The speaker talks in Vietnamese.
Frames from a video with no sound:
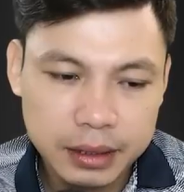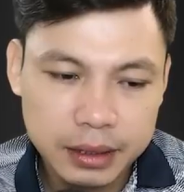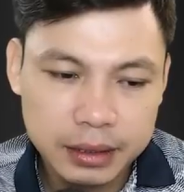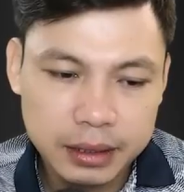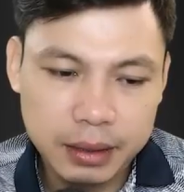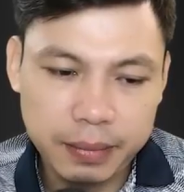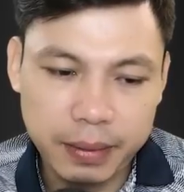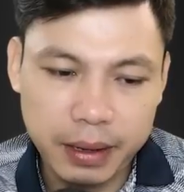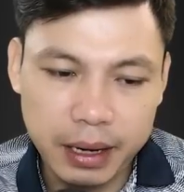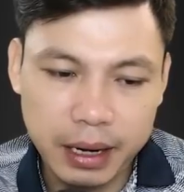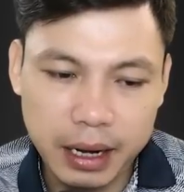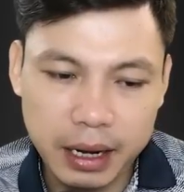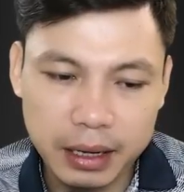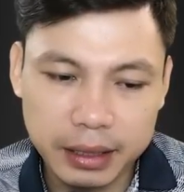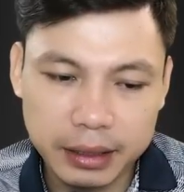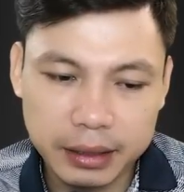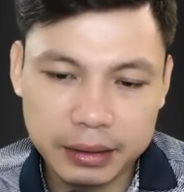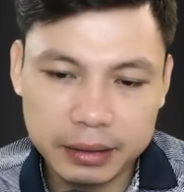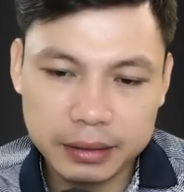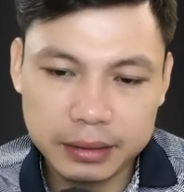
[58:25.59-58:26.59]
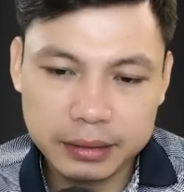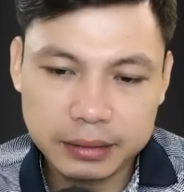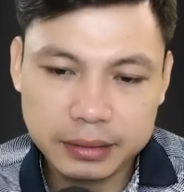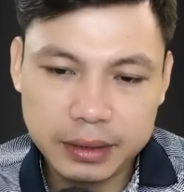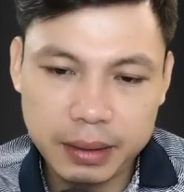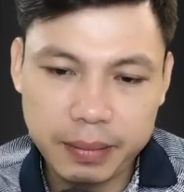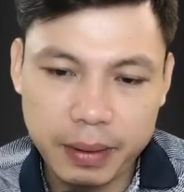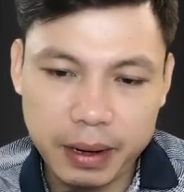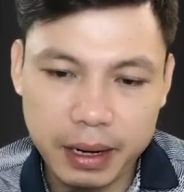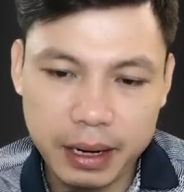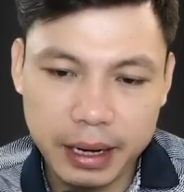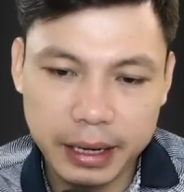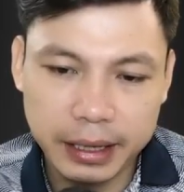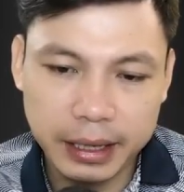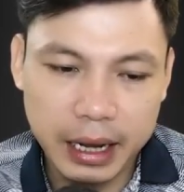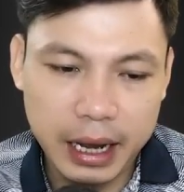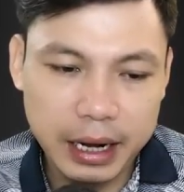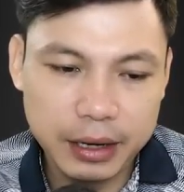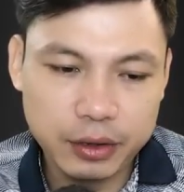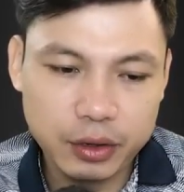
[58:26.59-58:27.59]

Chúng mày cũng một chín một mười với tao